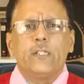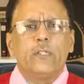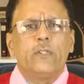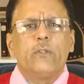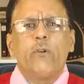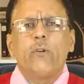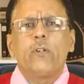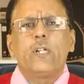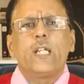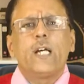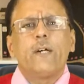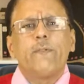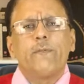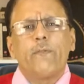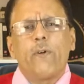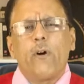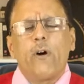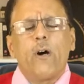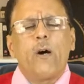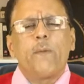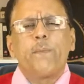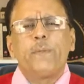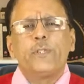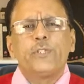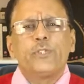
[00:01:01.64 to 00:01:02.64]
டோன்ட் ஹாவ்
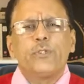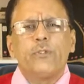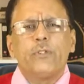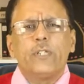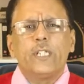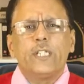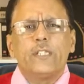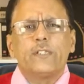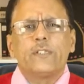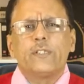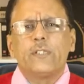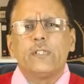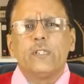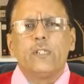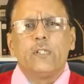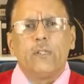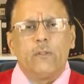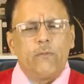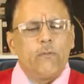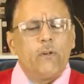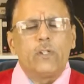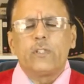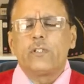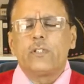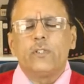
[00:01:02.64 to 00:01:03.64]
ஆப்பர்ச்சுனிட்டிஸ்
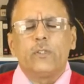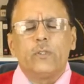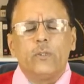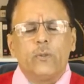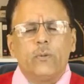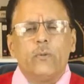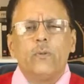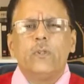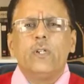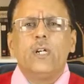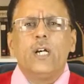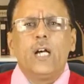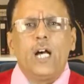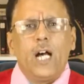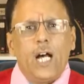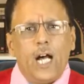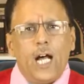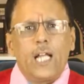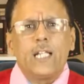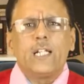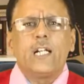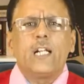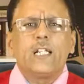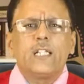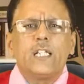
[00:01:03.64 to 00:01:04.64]
வாட் டு டூ
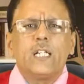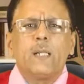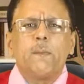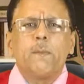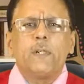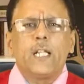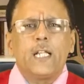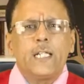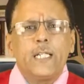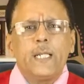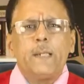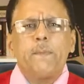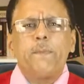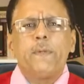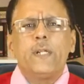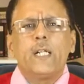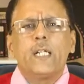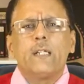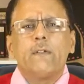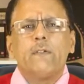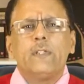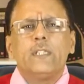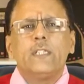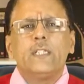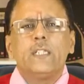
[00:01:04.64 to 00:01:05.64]
அதனால தான் நம்ம நிறைய
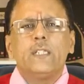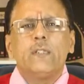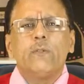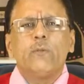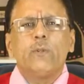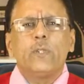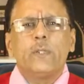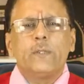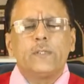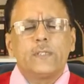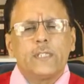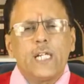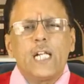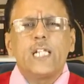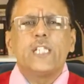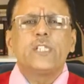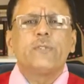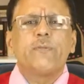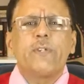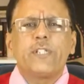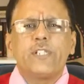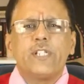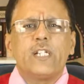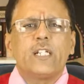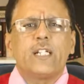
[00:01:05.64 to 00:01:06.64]
பேருக்கு வந்து ஒரு
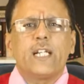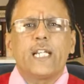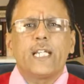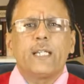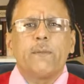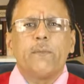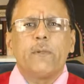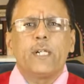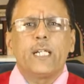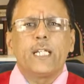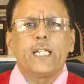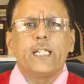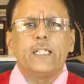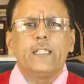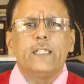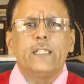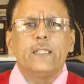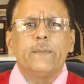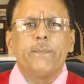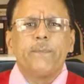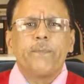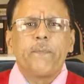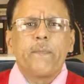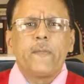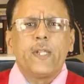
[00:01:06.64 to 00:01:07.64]
சாட்டிஸ்ஃபேக்ஷன் கிடைக்க மாட்டேங்குது
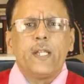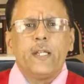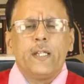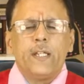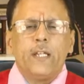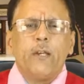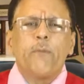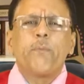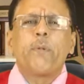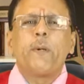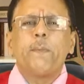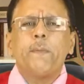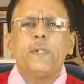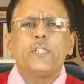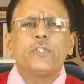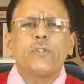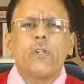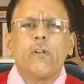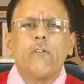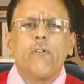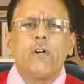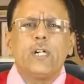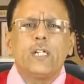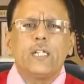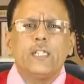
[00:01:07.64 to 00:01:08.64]
எப்போவுமே
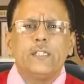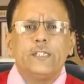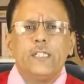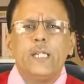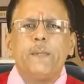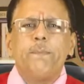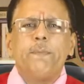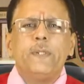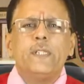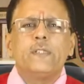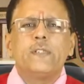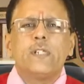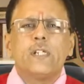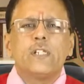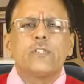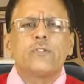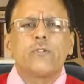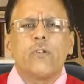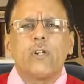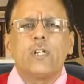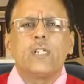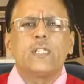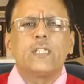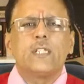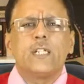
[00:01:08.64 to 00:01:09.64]
சொல்லுவாங்க ஜேபி சார்
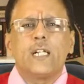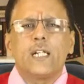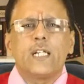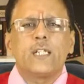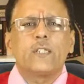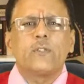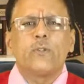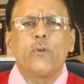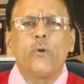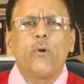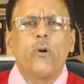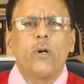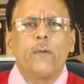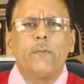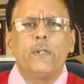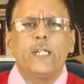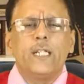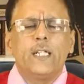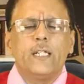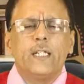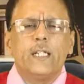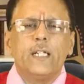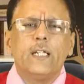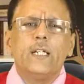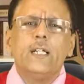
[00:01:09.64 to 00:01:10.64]
சொல்கிறது நடக்கும்
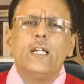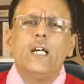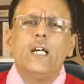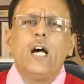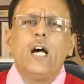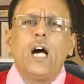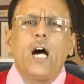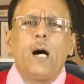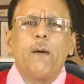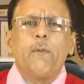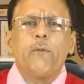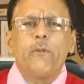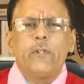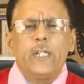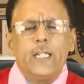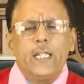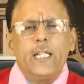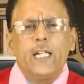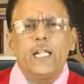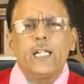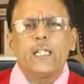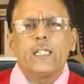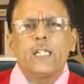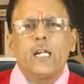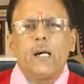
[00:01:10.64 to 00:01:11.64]
அப்படின்னு அப்போ
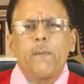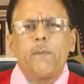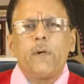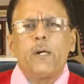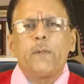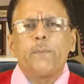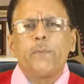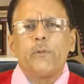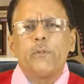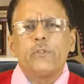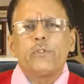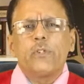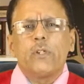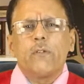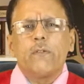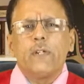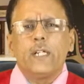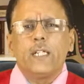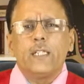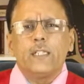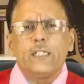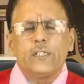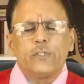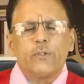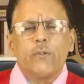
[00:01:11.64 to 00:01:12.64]
எனக்கு அப்போ அப்போ சொல்வேன்
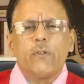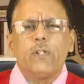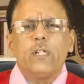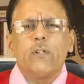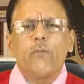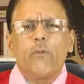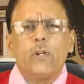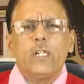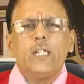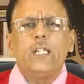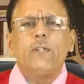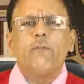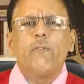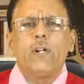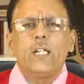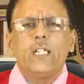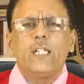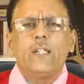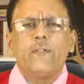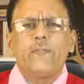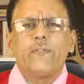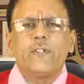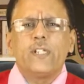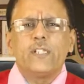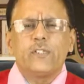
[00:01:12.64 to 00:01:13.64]
இஸ் ஒன் ஒன்லி ஒன்
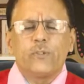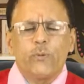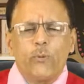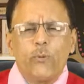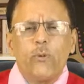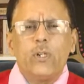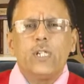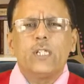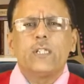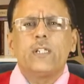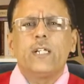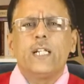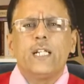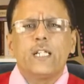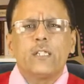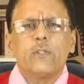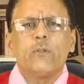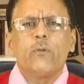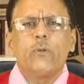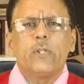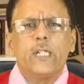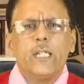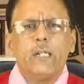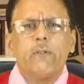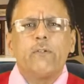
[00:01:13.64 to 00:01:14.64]
டிஃப்ரென்ஸ் உங்களுக்கும் எனக்கு
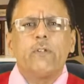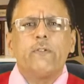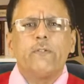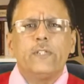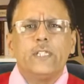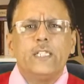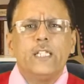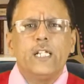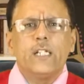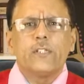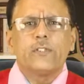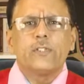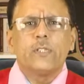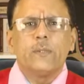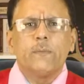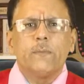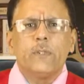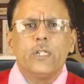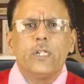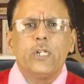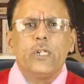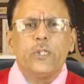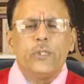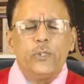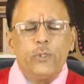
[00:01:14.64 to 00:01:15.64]
ஒரே ஒரு வித்தியாசம்
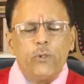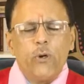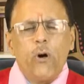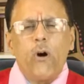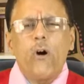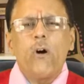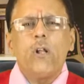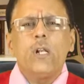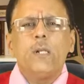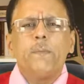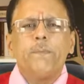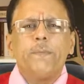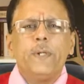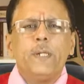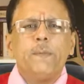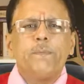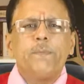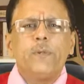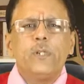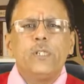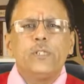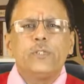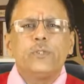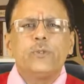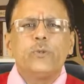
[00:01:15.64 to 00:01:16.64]
யூ ஆல்
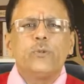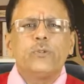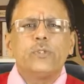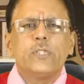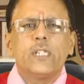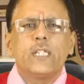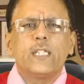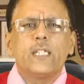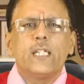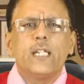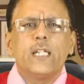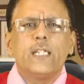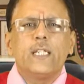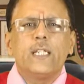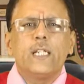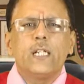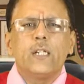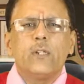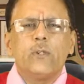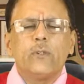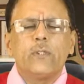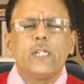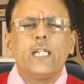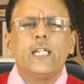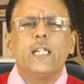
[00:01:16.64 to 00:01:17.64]
பீப்புள் சூஸ் அ கெரியர்
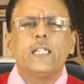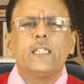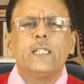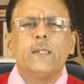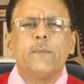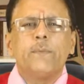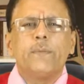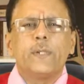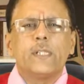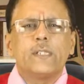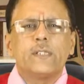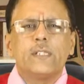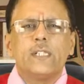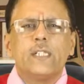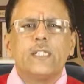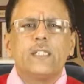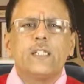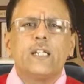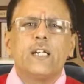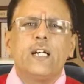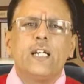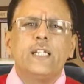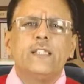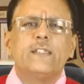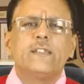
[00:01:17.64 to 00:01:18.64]
லுக்கிங் அட் த ப்ரெசன்ட்
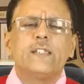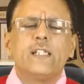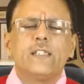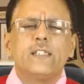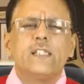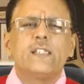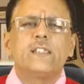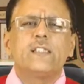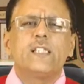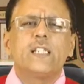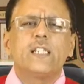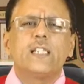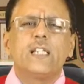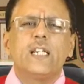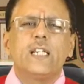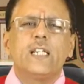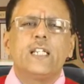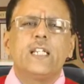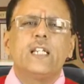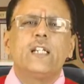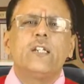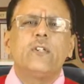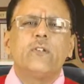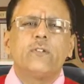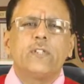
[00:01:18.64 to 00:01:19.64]
ஐ சஜஸ்ட் அ
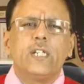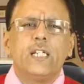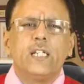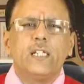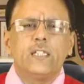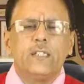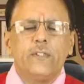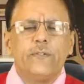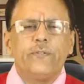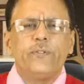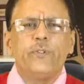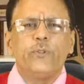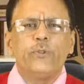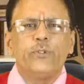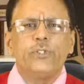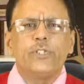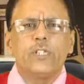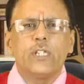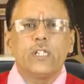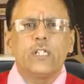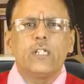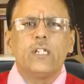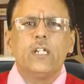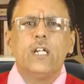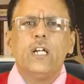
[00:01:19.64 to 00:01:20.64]
கெரியர் லுக்கிங் அட் த
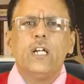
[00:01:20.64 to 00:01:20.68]
ஃப்யூச்சர்